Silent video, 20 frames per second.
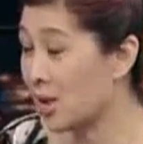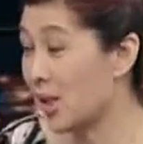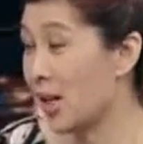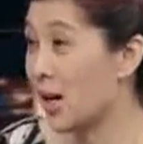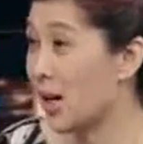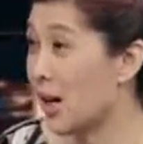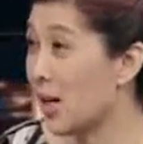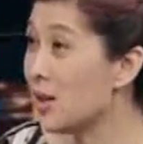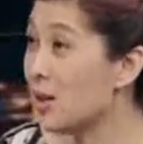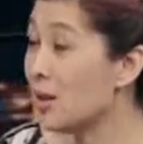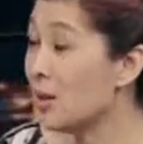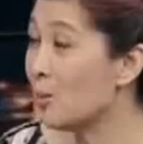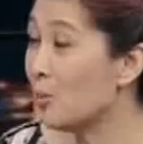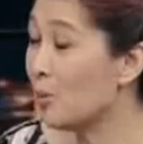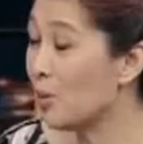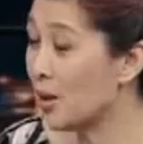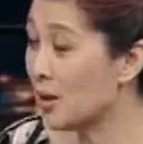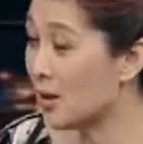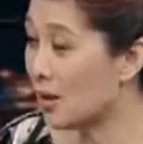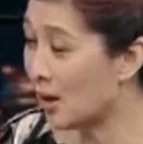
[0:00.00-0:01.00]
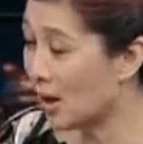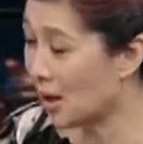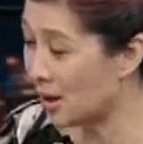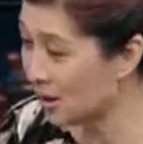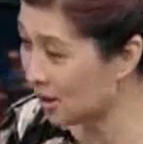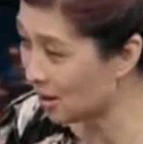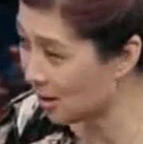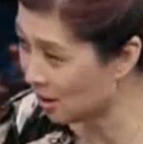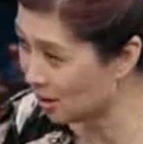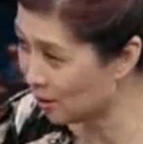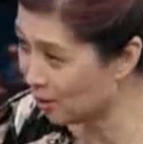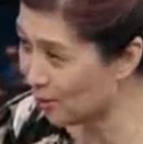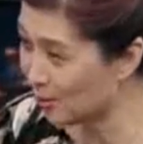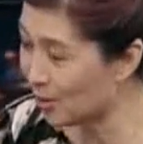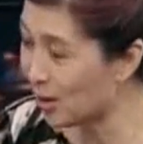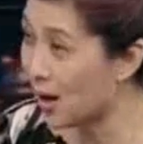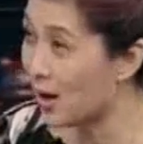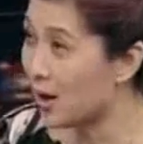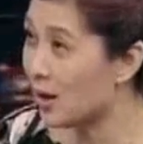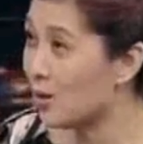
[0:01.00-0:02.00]
看，显然是这么回事。而且
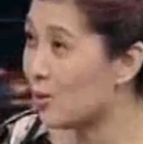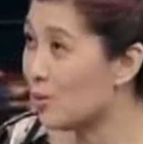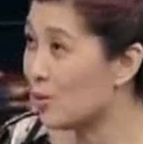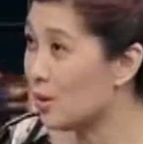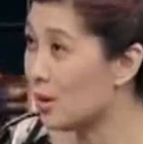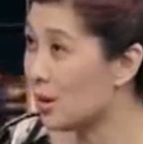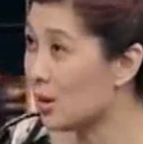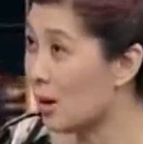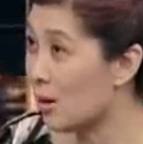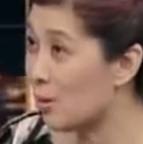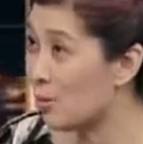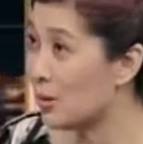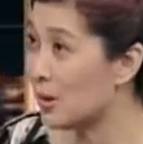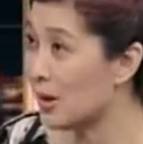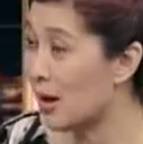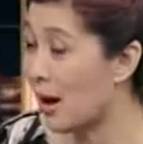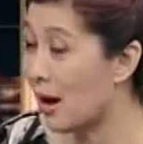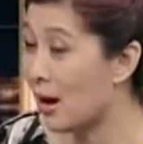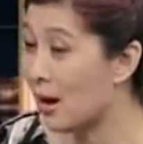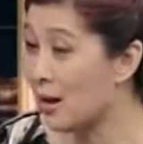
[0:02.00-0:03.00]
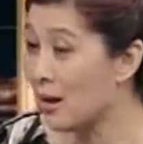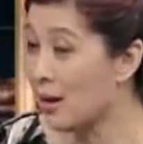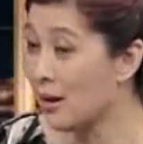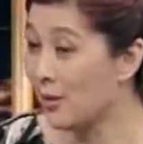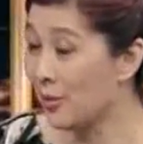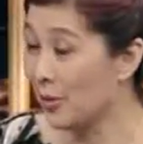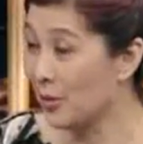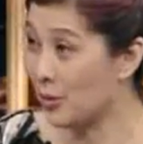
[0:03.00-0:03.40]
听说好像就说这赵红霞